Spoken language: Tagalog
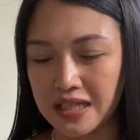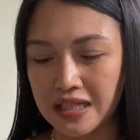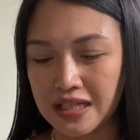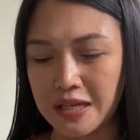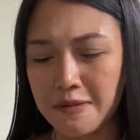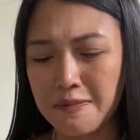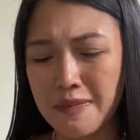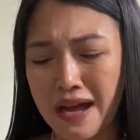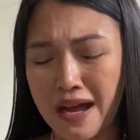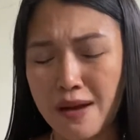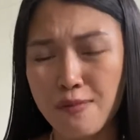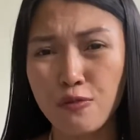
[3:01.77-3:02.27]

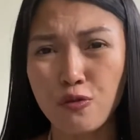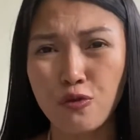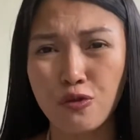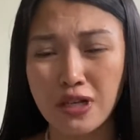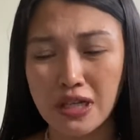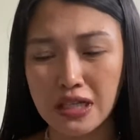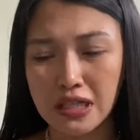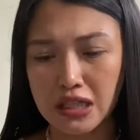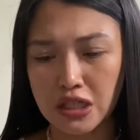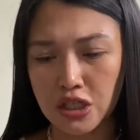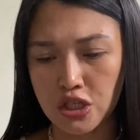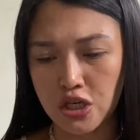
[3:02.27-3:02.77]
Diba? Mura
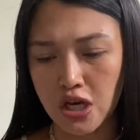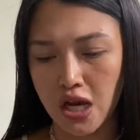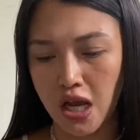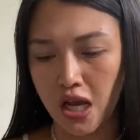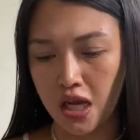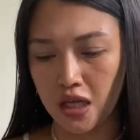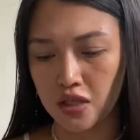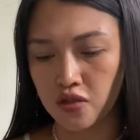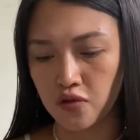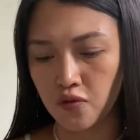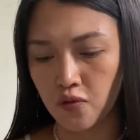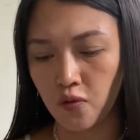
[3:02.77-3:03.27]
na
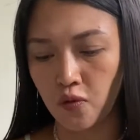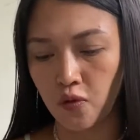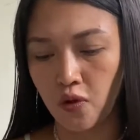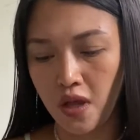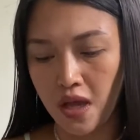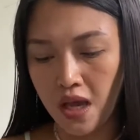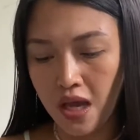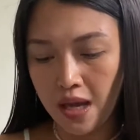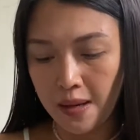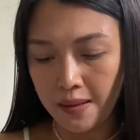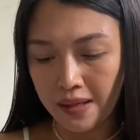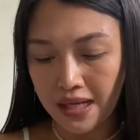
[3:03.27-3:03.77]
siya. So,
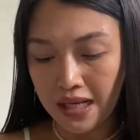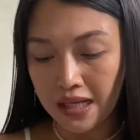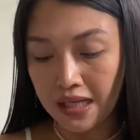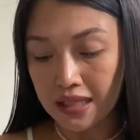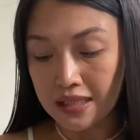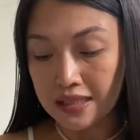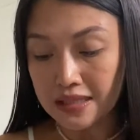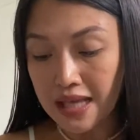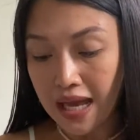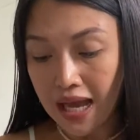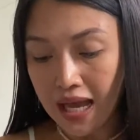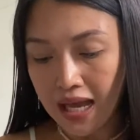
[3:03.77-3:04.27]

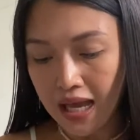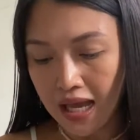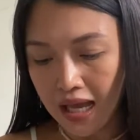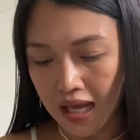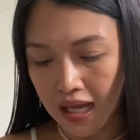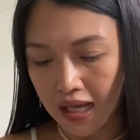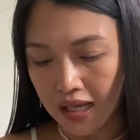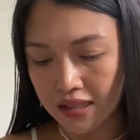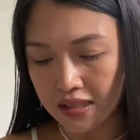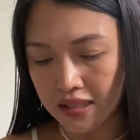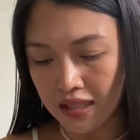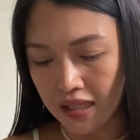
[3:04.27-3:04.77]

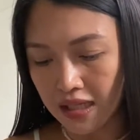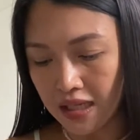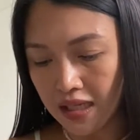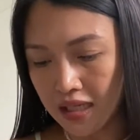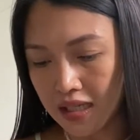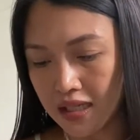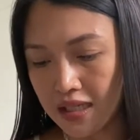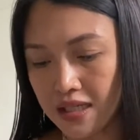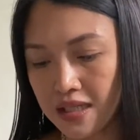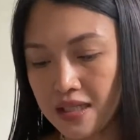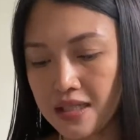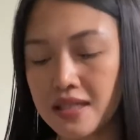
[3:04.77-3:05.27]
kagandahan
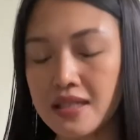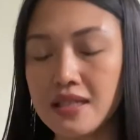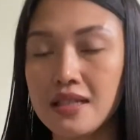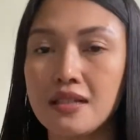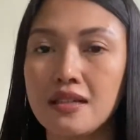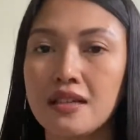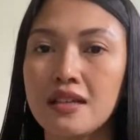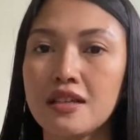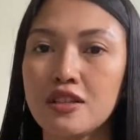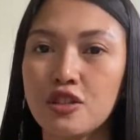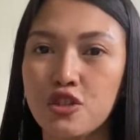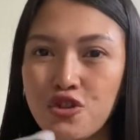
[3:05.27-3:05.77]
is
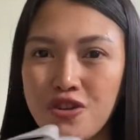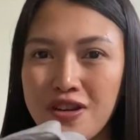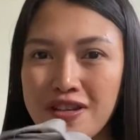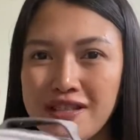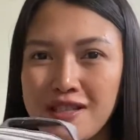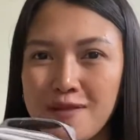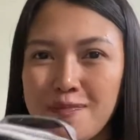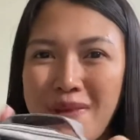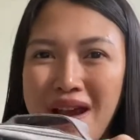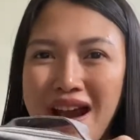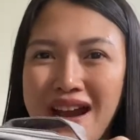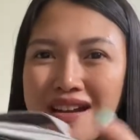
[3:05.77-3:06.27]

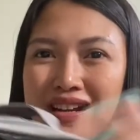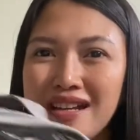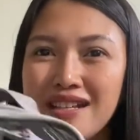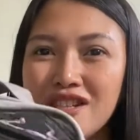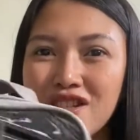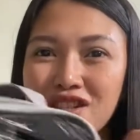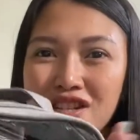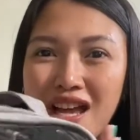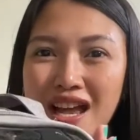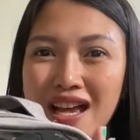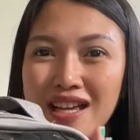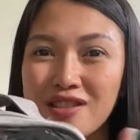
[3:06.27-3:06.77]
transparent
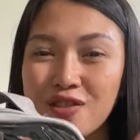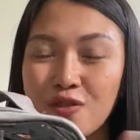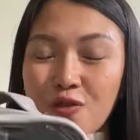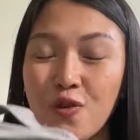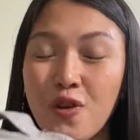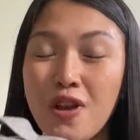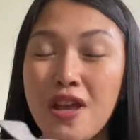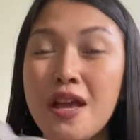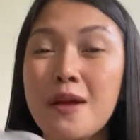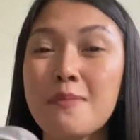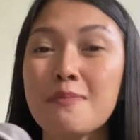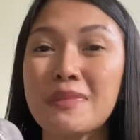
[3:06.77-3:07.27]
siya. So,
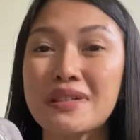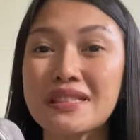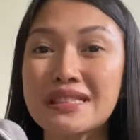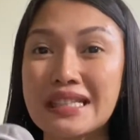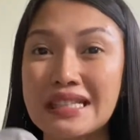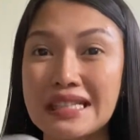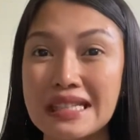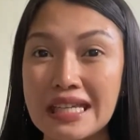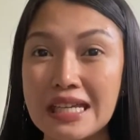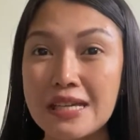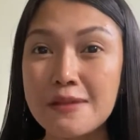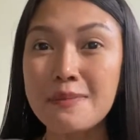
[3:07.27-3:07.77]

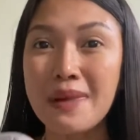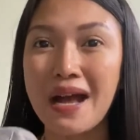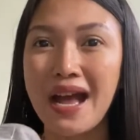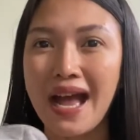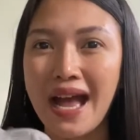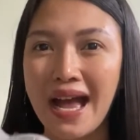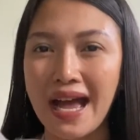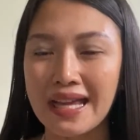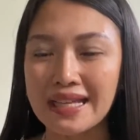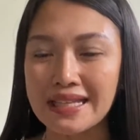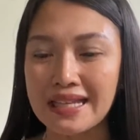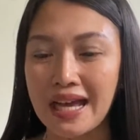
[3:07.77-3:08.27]
madaling
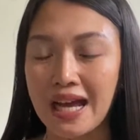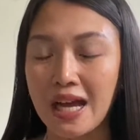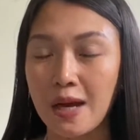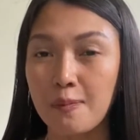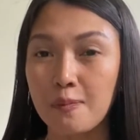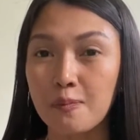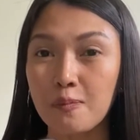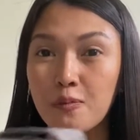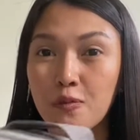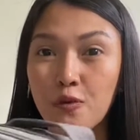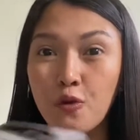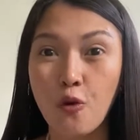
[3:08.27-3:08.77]
mahanap
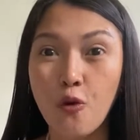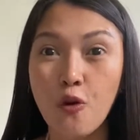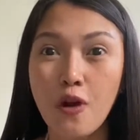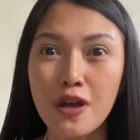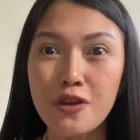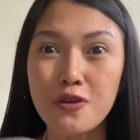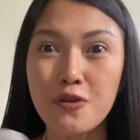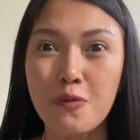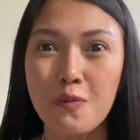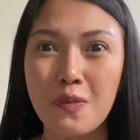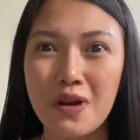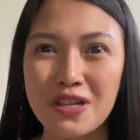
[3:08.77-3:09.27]
kung
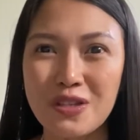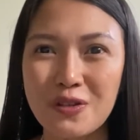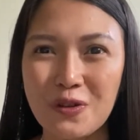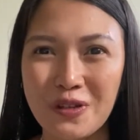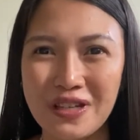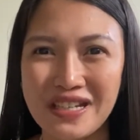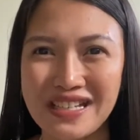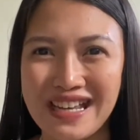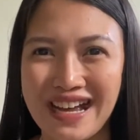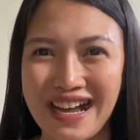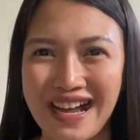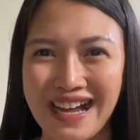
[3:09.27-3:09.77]
ano man yung
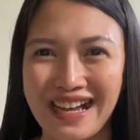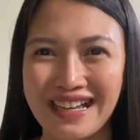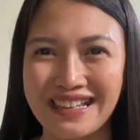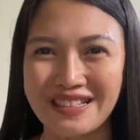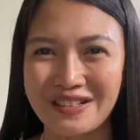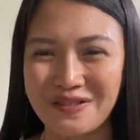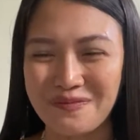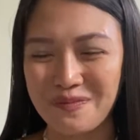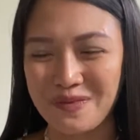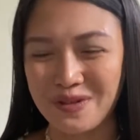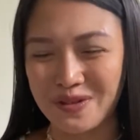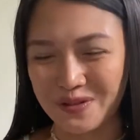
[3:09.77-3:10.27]

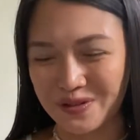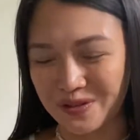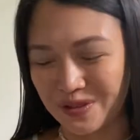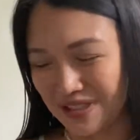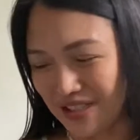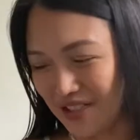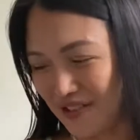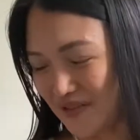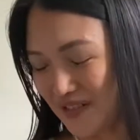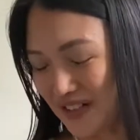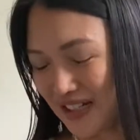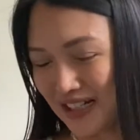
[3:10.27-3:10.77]
hinahanap nyo, ba
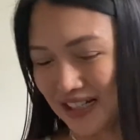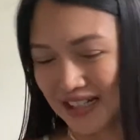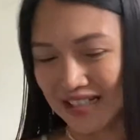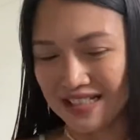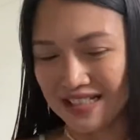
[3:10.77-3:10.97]
diba?